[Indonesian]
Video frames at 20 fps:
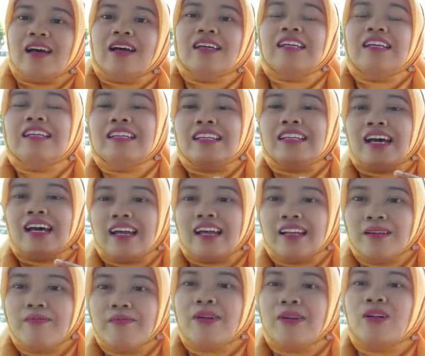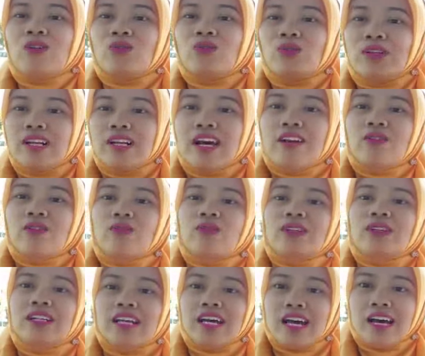Hindari
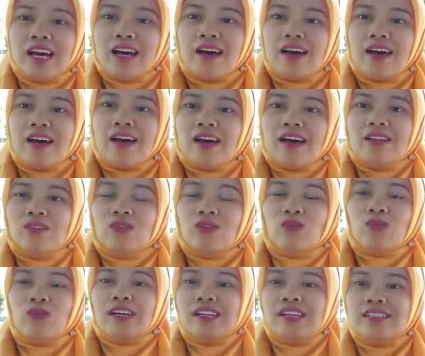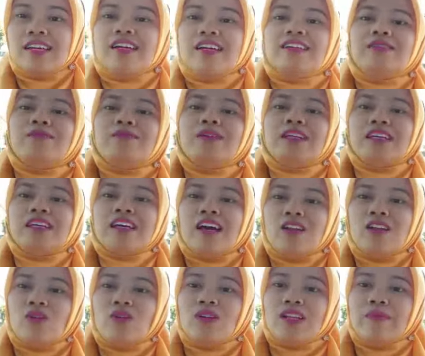menunda-nunda tugas yang
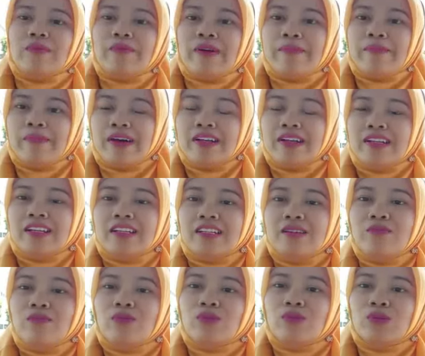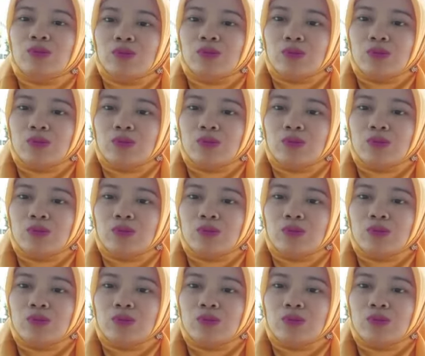diberikan oleh bapak dan ibu